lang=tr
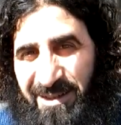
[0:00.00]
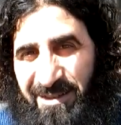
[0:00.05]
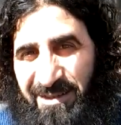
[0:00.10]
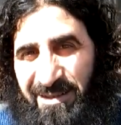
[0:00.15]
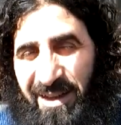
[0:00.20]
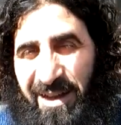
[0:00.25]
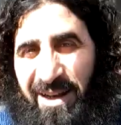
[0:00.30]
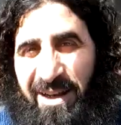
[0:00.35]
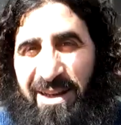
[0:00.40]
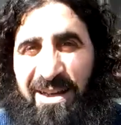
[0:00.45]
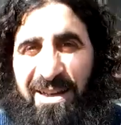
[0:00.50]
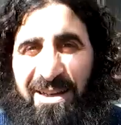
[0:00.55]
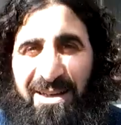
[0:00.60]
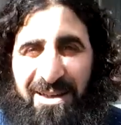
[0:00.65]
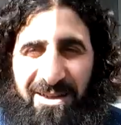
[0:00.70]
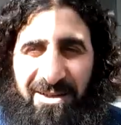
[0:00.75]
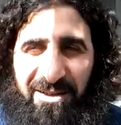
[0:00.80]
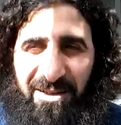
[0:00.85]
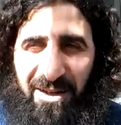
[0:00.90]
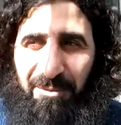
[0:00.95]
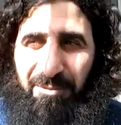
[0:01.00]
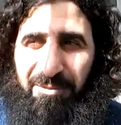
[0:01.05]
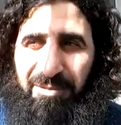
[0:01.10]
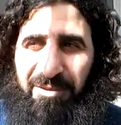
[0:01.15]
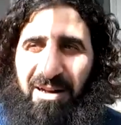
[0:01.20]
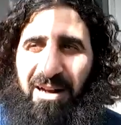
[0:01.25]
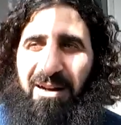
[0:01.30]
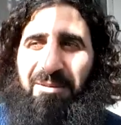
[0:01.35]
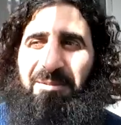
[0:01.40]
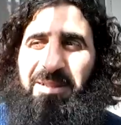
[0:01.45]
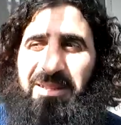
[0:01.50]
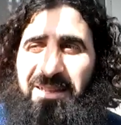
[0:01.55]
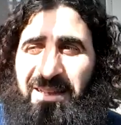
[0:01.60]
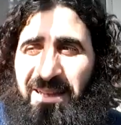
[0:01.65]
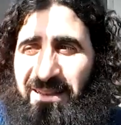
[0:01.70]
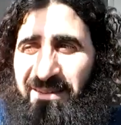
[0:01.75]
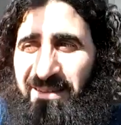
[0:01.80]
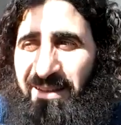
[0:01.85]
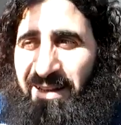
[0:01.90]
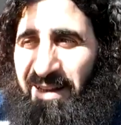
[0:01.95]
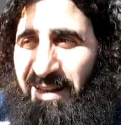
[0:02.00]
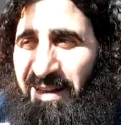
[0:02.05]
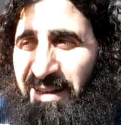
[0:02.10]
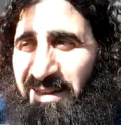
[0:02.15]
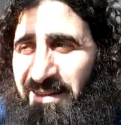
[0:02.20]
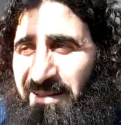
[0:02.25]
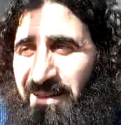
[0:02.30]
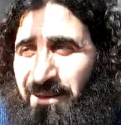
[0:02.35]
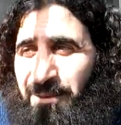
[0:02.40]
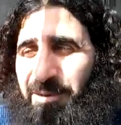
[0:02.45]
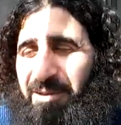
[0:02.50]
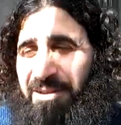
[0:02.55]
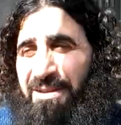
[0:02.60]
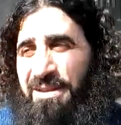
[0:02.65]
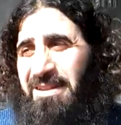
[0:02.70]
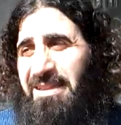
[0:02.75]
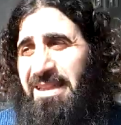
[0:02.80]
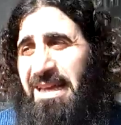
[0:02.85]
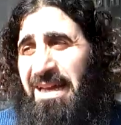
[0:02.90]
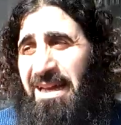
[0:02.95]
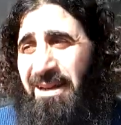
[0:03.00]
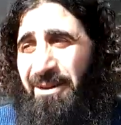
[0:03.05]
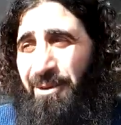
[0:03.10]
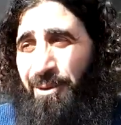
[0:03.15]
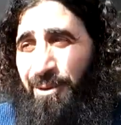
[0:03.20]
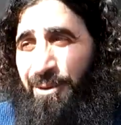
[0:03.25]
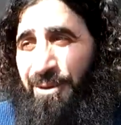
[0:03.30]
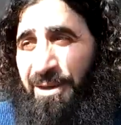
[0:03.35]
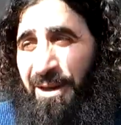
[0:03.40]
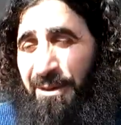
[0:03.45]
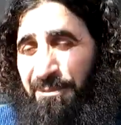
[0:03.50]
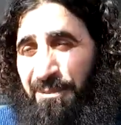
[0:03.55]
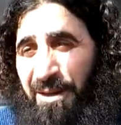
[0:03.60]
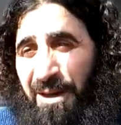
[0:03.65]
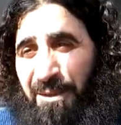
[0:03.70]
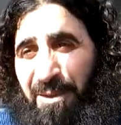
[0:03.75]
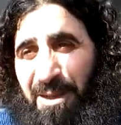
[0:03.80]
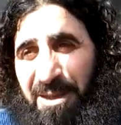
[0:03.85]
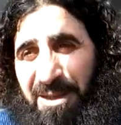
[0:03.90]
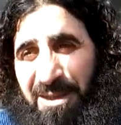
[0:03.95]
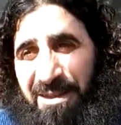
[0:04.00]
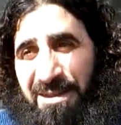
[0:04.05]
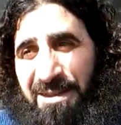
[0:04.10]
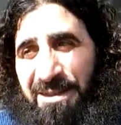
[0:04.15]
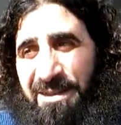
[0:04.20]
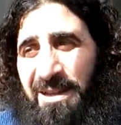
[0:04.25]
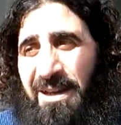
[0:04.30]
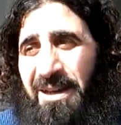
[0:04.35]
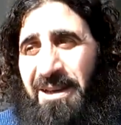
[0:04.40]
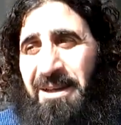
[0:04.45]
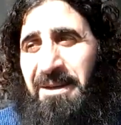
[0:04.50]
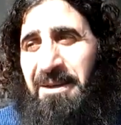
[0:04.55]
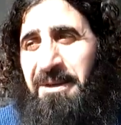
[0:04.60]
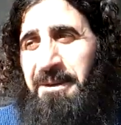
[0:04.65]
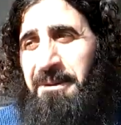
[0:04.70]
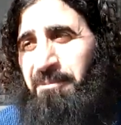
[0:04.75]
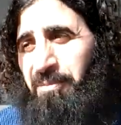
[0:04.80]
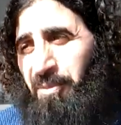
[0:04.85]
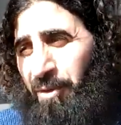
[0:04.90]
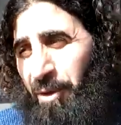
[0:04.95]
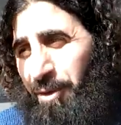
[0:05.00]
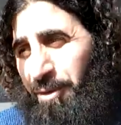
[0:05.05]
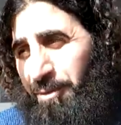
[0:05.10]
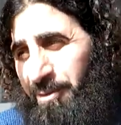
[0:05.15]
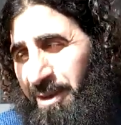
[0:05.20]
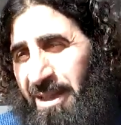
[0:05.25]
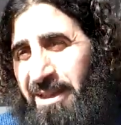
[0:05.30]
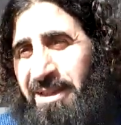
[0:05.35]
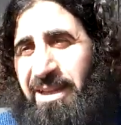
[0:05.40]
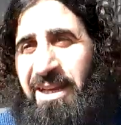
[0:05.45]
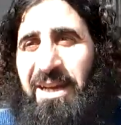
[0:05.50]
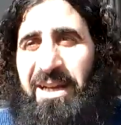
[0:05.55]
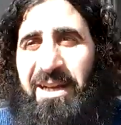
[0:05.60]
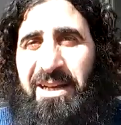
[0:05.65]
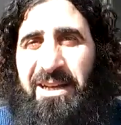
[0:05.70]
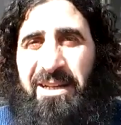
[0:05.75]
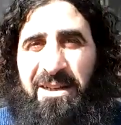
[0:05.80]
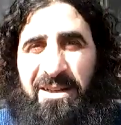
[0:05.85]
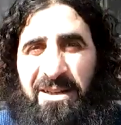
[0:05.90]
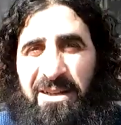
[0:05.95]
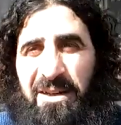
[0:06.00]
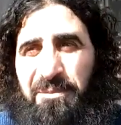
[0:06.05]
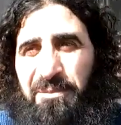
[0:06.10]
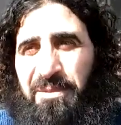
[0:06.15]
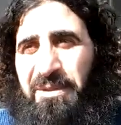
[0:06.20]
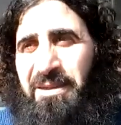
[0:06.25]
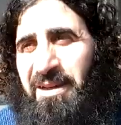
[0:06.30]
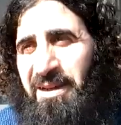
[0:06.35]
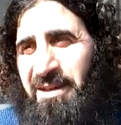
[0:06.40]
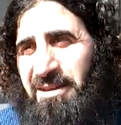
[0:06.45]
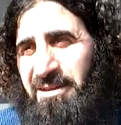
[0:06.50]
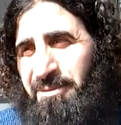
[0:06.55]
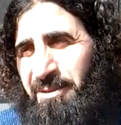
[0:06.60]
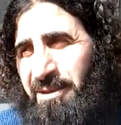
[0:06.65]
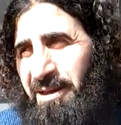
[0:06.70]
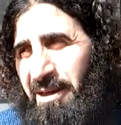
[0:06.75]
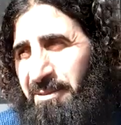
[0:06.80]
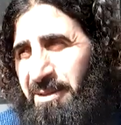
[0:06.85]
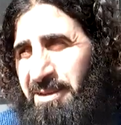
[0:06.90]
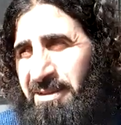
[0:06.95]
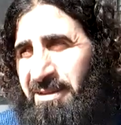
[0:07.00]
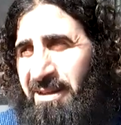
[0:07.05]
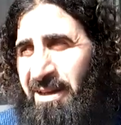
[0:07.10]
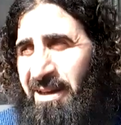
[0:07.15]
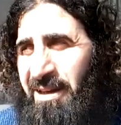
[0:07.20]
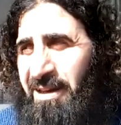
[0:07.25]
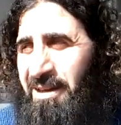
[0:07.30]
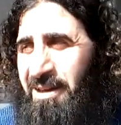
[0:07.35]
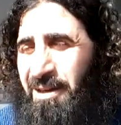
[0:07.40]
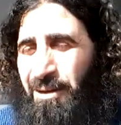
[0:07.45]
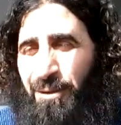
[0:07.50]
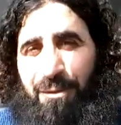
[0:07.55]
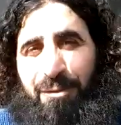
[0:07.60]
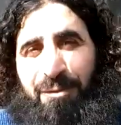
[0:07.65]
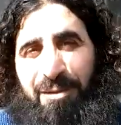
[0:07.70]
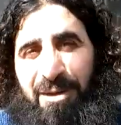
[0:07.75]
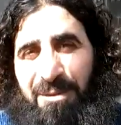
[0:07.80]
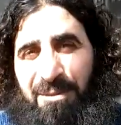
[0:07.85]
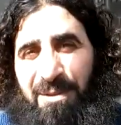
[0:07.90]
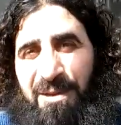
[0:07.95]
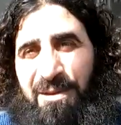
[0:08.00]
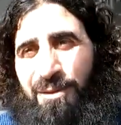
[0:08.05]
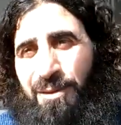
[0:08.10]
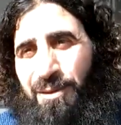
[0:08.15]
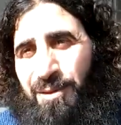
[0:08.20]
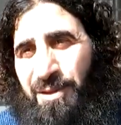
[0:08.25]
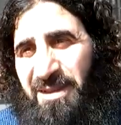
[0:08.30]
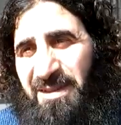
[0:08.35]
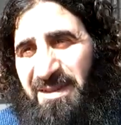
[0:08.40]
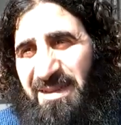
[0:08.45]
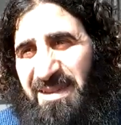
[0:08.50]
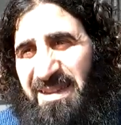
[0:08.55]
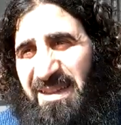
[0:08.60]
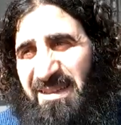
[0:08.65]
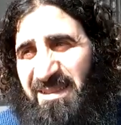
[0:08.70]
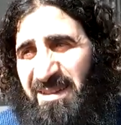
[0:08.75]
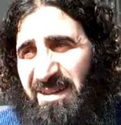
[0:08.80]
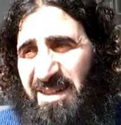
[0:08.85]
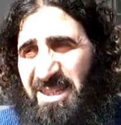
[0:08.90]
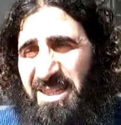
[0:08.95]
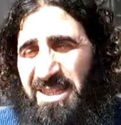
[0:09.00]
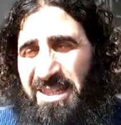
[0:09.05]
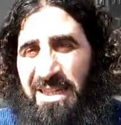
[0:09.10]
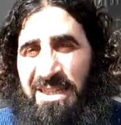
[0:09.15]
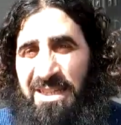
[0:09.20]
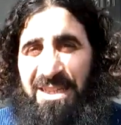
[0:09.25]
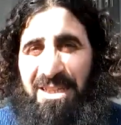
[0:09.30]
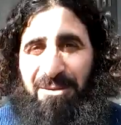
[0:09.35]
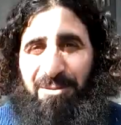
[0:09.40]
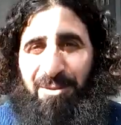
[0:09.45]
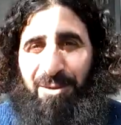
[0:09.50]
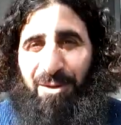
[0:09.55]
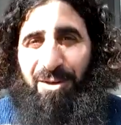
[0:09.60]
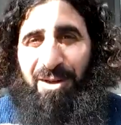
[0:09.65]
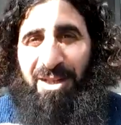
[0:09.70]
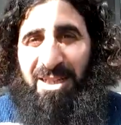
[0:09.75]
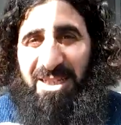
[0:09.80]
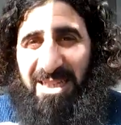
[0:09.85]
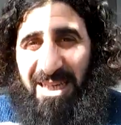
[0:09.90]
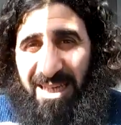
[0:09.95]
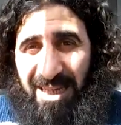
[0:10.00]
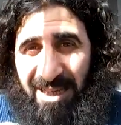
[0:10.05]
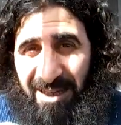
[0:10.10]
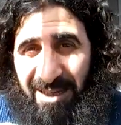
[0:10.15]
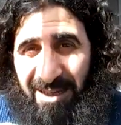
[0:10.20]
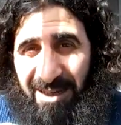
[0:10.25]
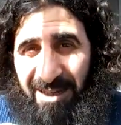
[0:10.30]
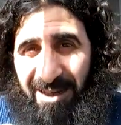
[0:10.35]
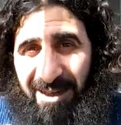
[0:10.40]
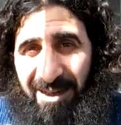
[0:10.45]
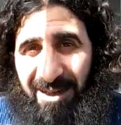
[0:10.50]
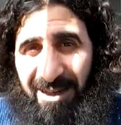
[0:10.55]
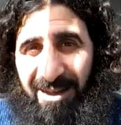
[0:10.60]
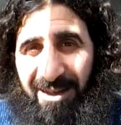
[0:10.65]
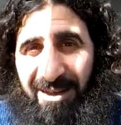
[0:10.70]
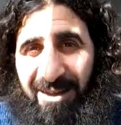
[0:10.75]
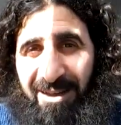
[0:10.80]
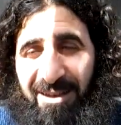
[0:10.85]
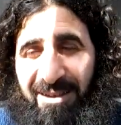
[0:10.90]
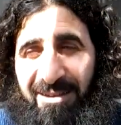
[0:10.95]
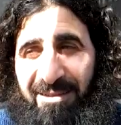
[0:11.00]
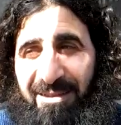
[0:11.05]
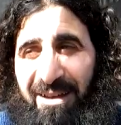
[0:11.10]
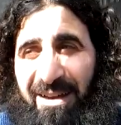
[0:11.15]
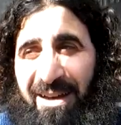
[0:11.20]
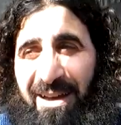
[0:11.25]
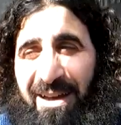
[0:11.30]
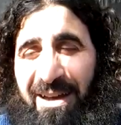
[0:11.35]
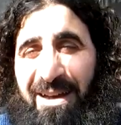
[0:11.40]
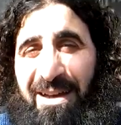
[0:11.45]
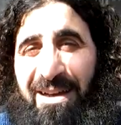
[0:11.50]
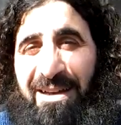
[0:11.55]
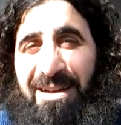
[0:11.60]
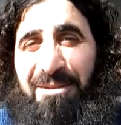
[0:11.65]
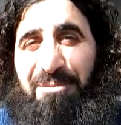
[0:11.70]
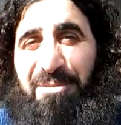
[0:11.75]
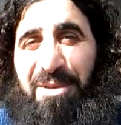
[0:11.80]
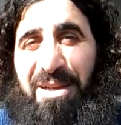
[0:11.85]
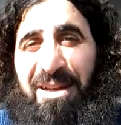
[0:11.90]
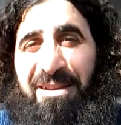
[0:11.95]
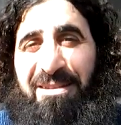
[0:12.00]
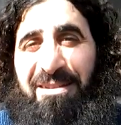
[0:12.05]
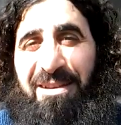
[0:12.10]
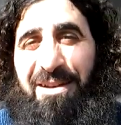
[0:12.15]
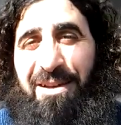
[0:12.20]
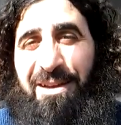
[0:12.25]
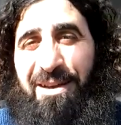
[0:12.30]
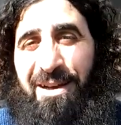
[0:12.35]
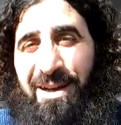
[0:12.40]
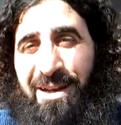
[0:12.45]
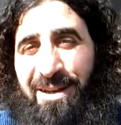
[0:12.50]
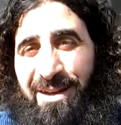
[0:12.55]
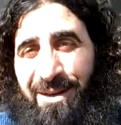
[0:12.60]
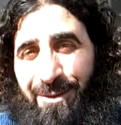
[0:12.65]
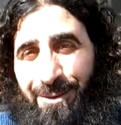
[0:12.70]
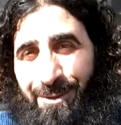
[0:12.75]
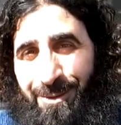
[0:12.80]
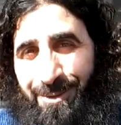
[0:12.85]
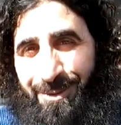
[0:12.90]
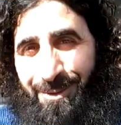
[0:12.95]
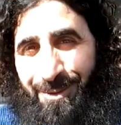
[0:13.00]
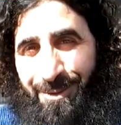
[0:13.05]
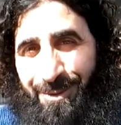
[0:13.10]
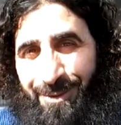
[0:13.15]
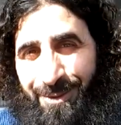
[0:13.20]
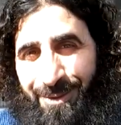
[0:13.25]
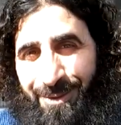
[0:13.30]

sana Rab rahmetiyle sana sevdirdiğinde onu yapmaya başladığında normalde Rabbin yardımı rahmetiyle lütfetmesi öncesinde sana işkence gibi görünen şey sana bir esenlik kaynağı olur.